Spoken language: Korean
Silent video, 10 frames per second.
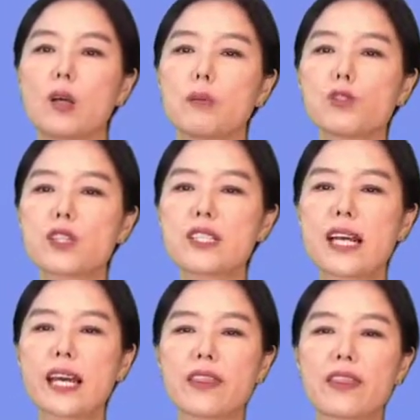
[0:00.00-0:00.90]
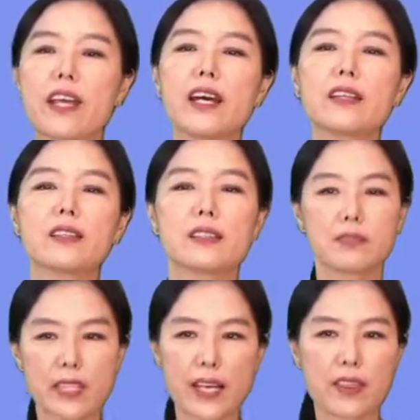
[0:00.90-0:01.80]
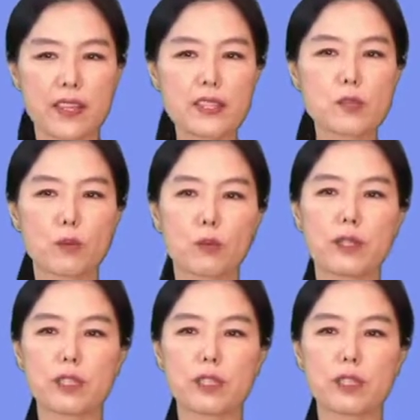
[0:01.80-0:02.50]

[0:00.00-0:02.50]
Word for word: But just at that, at this moment,